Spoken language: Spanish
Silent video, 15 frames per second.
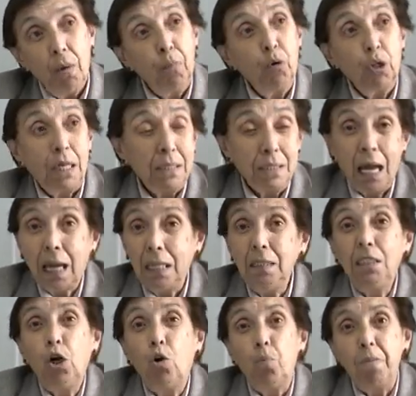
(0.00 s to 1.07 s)
porque esa
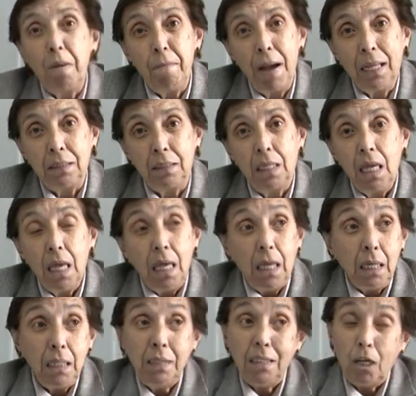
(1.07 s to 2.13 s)
gente come más
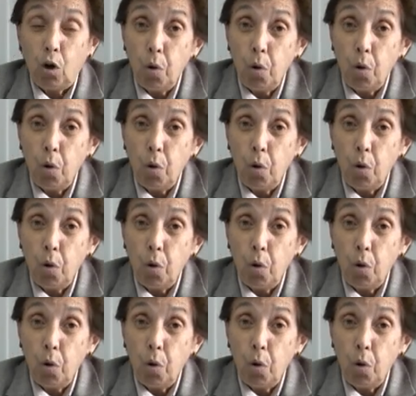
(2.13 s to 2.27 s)
y si